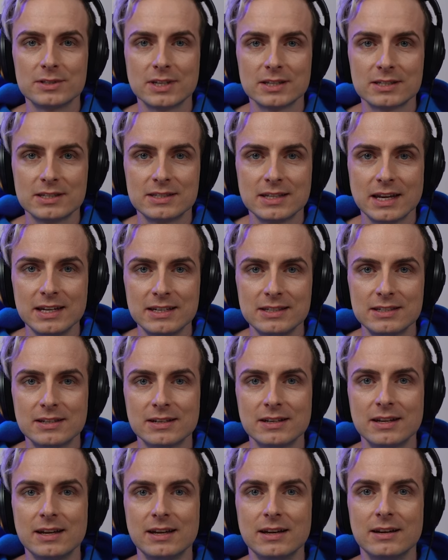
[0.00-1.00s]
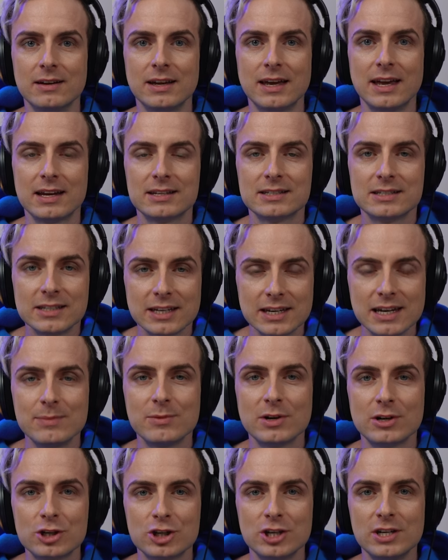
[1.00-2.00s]
Das ist echt eine extreme
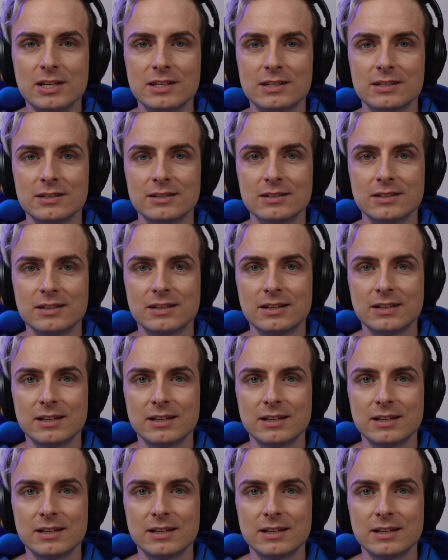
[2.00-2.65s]
Geschichte.